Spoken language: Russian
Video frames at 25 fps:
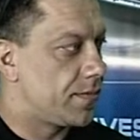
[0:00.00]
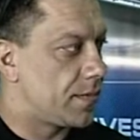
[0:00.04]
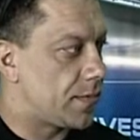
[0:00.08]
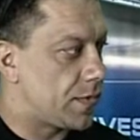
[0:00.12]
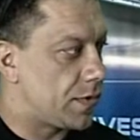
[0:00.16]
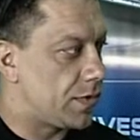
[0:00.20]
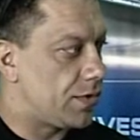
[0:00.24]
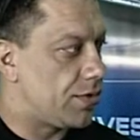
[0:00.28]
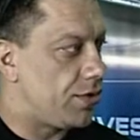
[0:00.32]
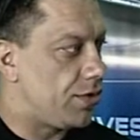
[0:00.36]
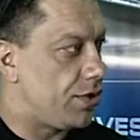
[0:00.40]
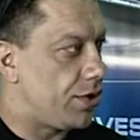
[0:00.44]

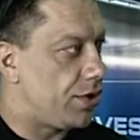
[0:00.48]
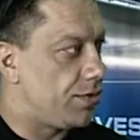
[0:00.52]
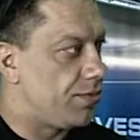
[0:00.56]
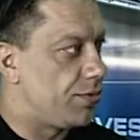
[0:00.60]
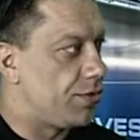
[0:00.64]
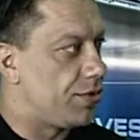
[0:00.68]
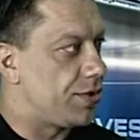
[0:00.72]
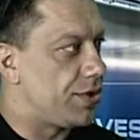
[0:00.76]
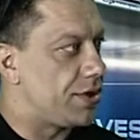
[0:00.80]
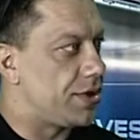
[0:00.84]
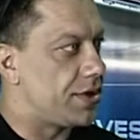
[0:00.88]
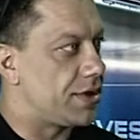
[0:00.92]
Ну, я не
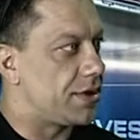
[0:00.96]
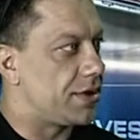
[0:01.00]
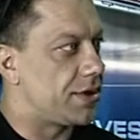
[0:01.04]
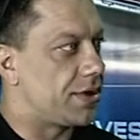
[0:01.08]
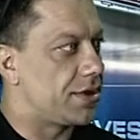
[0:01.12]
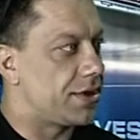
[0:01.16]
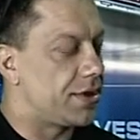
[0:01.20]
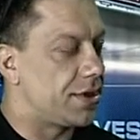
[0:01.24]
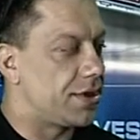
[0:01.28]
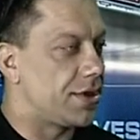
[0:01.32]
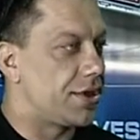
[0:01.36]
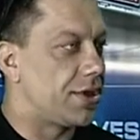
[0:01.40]
буду здесь. Это,
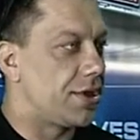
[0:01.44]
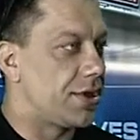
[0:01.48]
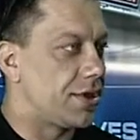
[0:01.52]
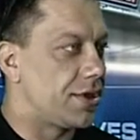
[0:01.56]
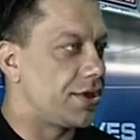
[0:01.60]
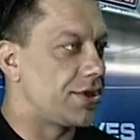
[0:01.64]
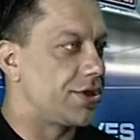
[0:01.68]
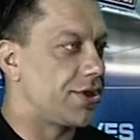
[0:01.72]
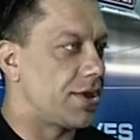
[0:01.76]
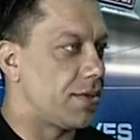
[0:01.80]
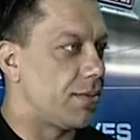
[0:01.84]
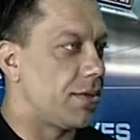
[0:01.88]
это, это
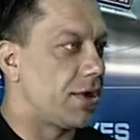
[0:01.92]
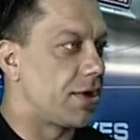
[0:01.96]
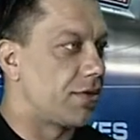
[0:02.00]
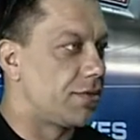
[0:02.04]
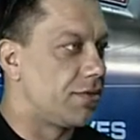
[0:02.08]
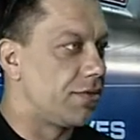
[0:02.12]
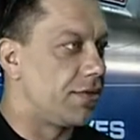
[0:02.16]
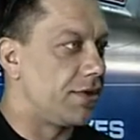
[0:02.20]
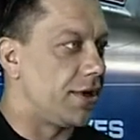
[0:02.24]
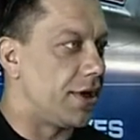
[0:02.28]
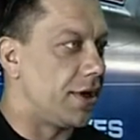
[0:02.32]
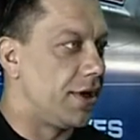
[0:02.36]
же
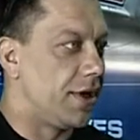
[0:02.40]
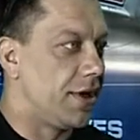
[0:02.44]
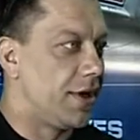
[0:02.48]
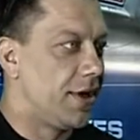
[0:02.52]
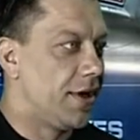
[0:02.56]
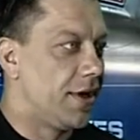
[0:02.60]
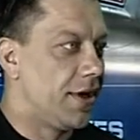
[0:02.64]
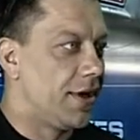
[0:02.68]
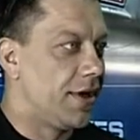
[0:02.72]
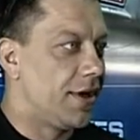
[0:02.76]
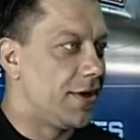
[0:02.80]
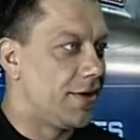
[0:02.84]
оборудование
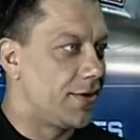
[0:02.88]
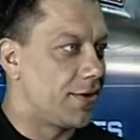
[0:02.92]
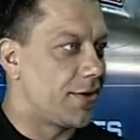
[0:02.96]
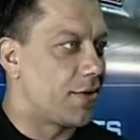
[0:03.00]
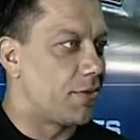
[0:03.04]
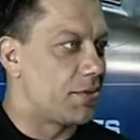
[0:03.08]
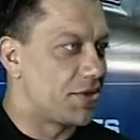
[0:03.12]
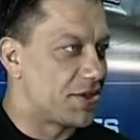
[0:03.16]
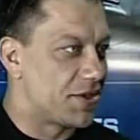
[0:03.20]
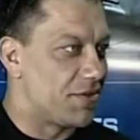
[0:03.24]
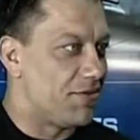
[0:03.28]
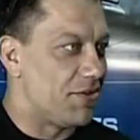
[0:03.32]
как
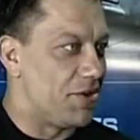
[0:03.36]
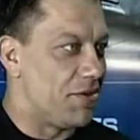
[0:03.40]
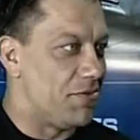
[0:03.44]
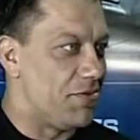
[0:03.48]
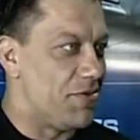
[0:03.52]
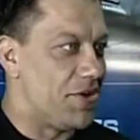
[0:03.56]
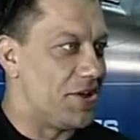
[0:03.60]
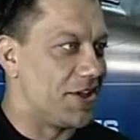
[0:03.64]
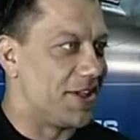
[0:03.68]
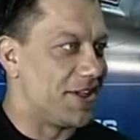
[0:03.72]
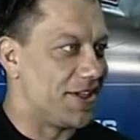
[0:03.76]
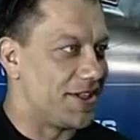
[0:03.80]
бы
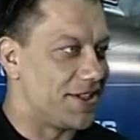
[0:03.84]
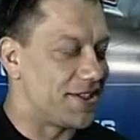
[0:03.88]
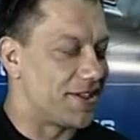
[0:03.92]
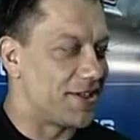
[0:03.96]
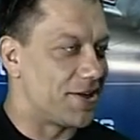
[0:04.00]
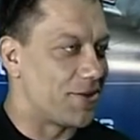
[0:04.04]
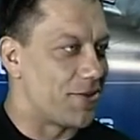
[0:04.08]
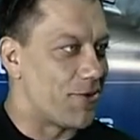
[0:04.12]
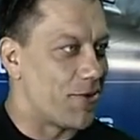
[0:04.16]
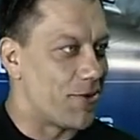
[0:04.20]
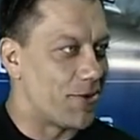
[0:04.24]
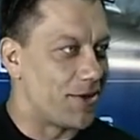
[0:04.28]
современное,
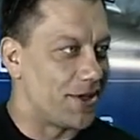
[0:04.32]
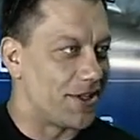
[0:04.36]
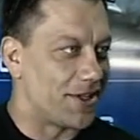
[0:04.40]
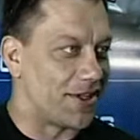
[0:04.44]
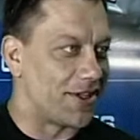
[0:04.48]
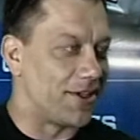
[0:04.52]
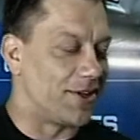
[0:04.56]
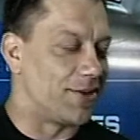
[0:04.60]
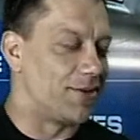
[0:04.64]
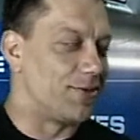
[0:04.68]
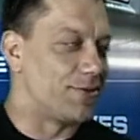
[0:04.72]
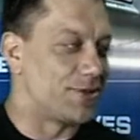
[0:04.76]
такого нет.
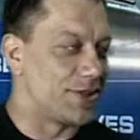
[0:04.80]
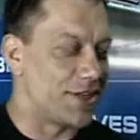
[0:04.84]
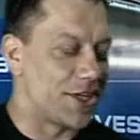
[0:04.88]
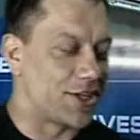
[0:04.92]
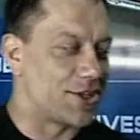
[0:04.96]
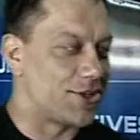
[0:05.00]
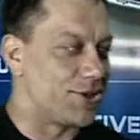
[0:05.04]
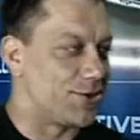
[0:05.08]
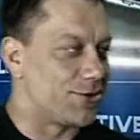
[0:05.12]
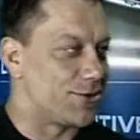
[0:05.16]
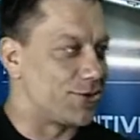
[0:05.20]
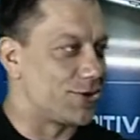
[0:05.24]

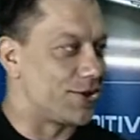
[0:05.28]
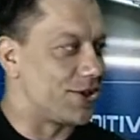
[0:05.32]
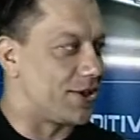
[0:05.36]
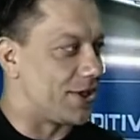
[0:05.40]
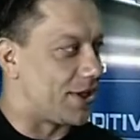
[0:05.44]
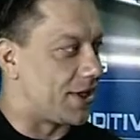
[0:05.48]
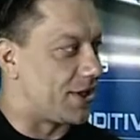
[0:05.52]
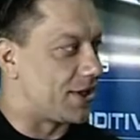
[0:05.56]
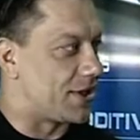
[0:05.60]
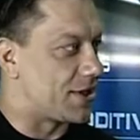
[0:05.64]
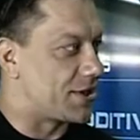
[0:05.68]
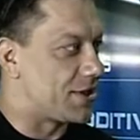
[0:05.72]
Кустарщина уже
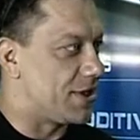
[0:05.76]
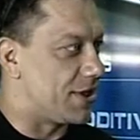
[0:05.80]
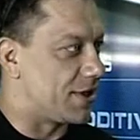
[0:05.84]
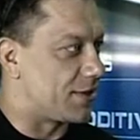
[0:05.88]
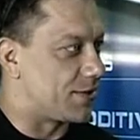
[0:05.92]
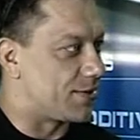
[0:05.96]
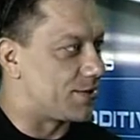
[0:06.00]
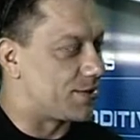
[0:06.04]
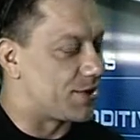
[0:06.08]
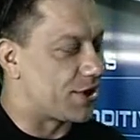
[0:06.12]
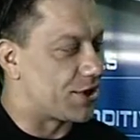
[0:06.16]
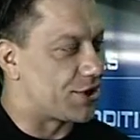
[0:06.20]
отошли от
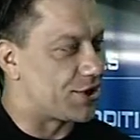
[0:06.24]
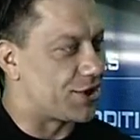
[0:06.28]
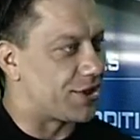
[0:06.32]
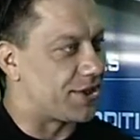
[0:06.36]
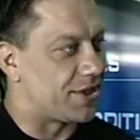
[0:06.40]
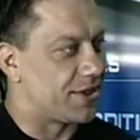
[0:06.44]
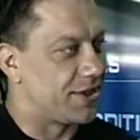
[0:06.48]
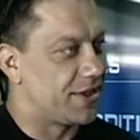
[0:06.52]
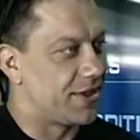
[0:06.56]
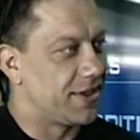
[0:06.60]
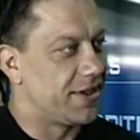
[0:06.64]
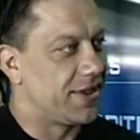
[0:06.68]
кустарщины
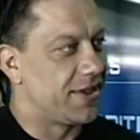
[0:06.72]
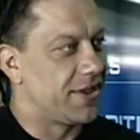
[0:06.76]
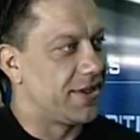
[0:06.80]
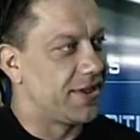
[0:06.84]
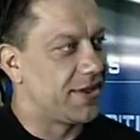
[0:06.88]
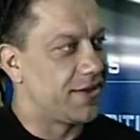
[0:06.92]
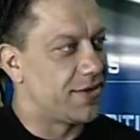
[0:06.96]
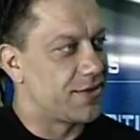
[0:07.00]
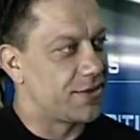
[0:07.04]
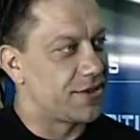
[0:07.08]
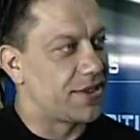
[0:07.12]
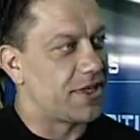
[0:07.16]

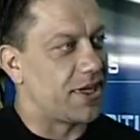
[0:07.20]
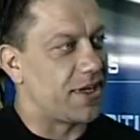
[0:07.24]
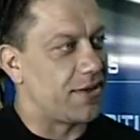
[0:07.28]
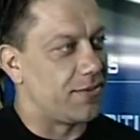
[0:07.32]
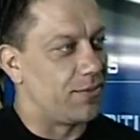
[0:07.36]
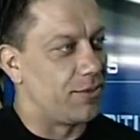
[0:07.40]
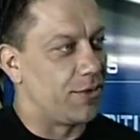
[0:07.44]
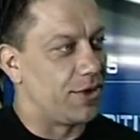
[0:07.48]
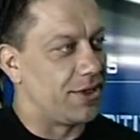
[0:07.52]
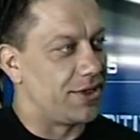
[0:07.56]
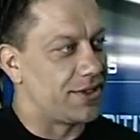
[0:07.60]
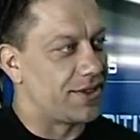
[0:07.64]
стали,
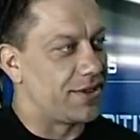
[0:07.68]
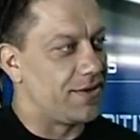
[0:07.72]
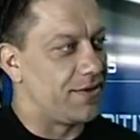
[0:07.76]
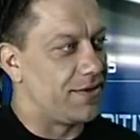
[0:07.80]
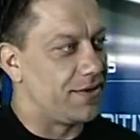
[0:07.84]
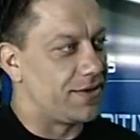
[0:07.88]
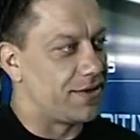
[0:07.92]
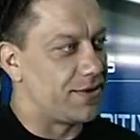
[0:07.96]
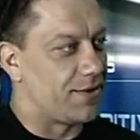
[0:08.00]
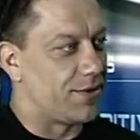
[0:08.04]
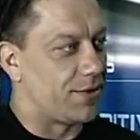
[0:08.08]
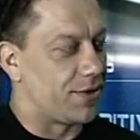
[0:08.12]
как говорится,
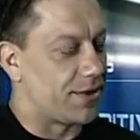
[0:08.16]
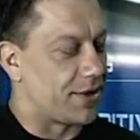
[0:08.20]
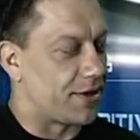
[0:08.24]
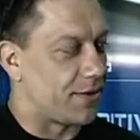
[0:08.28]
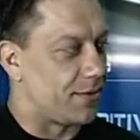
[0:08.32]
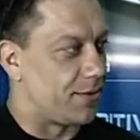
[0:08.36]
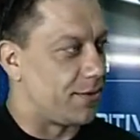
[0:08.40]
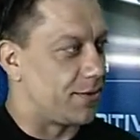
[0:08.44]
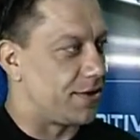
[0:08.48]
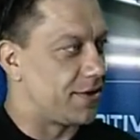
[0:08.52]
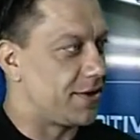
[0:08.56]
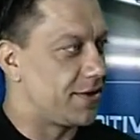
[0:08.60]
цивилизованно
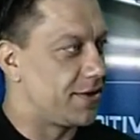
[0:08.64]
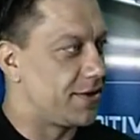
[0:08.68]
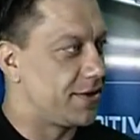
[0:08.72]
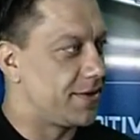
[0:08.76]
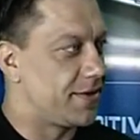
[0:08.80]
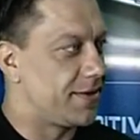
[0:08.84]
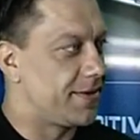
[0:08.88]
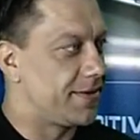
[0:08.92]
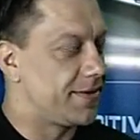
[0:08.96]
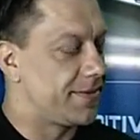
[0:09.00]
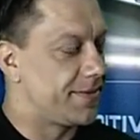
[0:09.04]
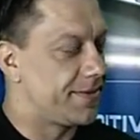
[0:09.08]
работать.
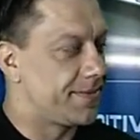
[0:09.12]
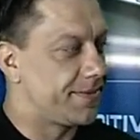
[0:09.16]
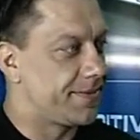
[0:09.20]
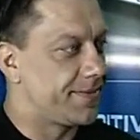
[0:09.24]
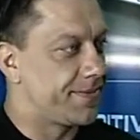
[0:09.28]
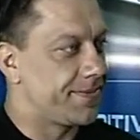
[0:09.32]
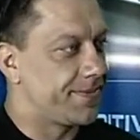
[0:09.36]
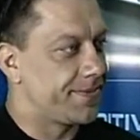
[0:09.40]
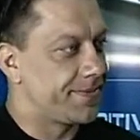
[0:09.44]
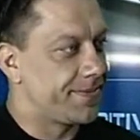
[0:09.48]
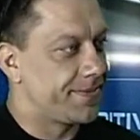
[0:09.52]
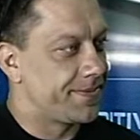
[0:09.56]

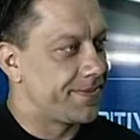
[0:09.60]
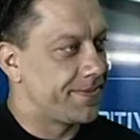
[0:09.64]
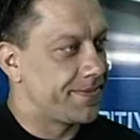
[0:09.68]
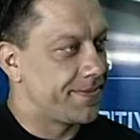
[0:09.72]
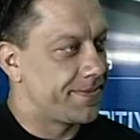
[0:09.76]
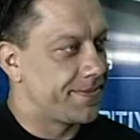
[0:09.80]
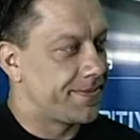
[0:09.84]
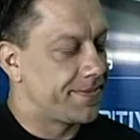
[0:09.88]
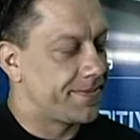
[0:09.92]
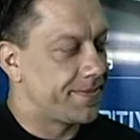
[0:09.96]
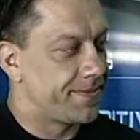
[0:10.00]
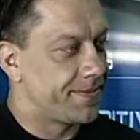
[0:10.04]

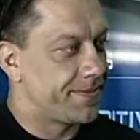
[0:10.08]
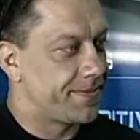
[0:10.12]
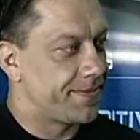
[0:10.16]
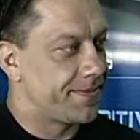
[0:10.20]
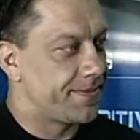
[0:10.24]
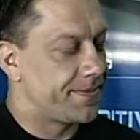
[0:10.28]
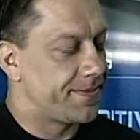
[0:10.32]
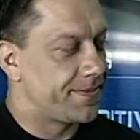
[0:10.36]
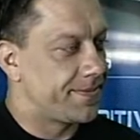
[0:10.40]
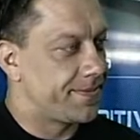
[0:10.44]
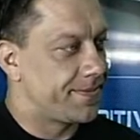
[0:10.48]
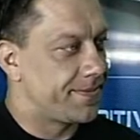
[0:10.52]
С чем мы
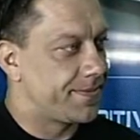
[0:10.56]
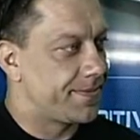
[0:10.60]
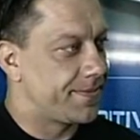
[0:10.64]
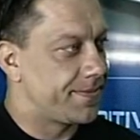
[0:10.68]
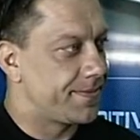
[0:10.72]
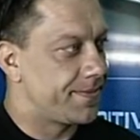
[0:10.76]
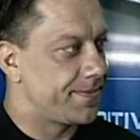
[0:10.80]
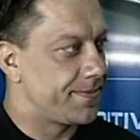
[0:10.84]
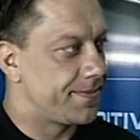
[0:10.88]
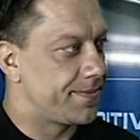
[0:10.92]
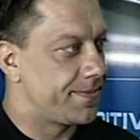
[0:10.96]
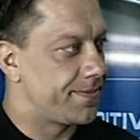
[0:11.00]
еще можем
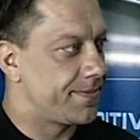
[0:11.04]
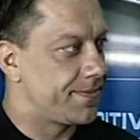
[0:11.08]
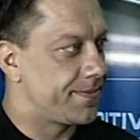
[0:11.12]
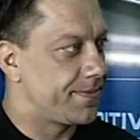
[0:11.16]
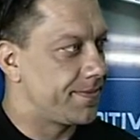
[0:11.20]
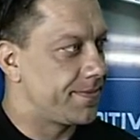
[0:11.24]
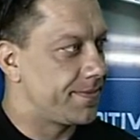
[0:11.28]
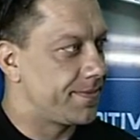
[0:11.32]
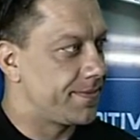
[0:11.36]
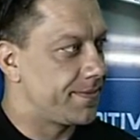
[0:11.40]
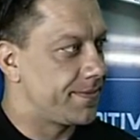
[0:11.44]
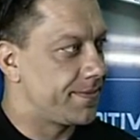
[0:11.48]
поздравить
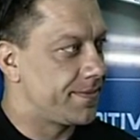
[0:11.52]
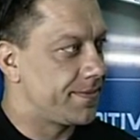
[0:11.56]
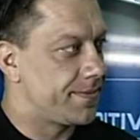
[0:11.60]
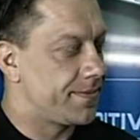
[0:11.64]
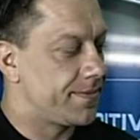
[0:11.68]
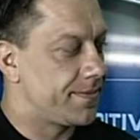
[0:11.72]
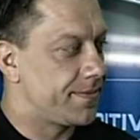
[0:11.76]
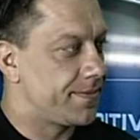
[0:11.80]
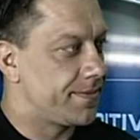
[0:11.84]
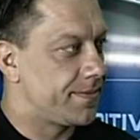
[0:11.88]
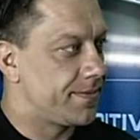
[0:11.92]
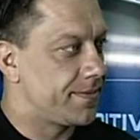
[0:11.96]

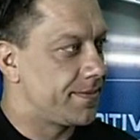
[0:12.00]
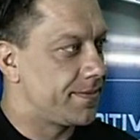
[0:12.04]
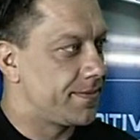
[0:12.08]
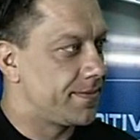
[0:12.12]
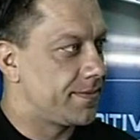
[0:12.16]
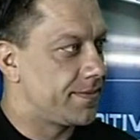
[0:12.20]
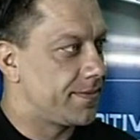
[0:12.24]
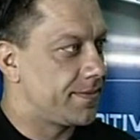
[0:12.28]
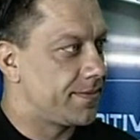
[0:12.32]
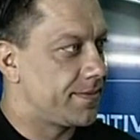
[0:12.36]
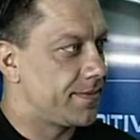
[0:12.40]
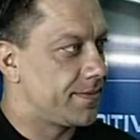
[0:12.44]
горожан?
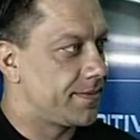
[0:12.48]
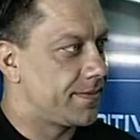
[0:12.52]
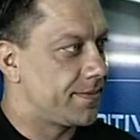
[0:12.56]
В конце